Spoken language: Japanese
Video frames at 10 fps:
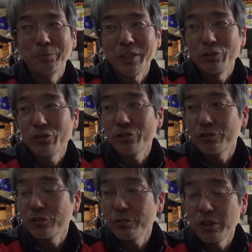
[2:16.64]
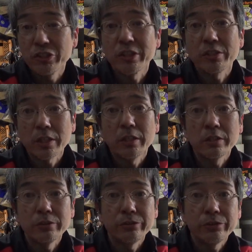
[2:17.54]
で、輸出にはいいんじゃないですか。
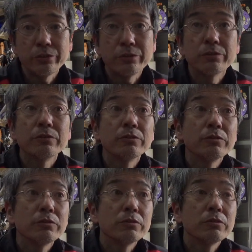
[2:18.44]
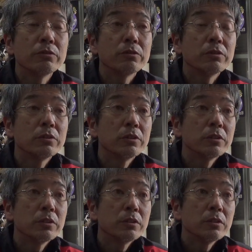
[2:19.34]
で、輸入
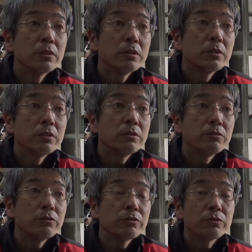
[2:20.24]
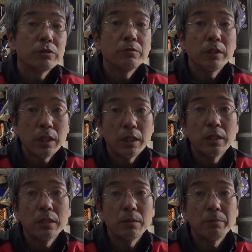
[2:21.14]
輸入するにはね
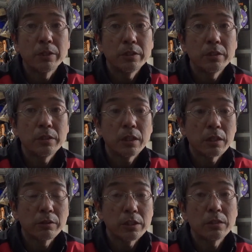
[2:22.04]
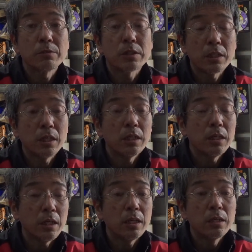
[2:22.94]
やっぱり高くなっちゃいますから、
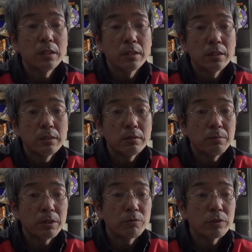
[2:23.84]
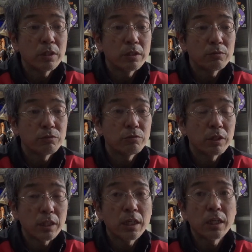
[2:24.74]
はい、でまあいろんなそういうの
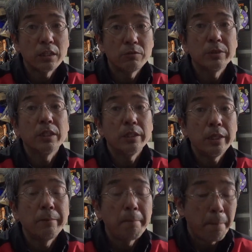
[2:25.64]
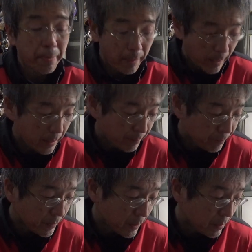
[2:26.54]
がね絡んでるみたいで,、はい、
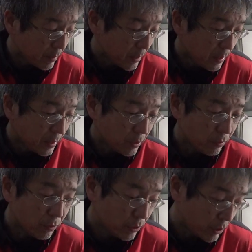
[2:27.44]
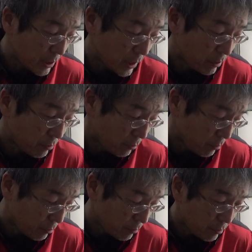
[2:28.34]
でちょっと次回
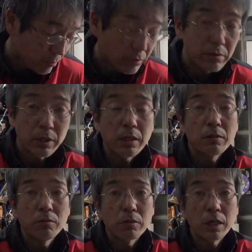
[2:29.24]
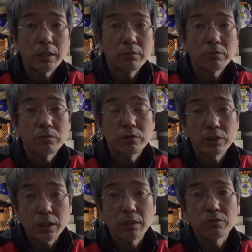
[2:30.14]
のね今回のその
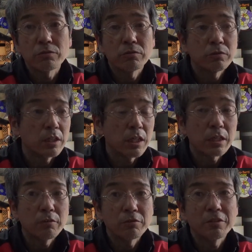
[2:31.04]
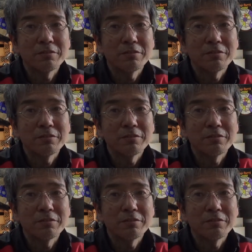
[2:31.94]
次からちょっと値上げを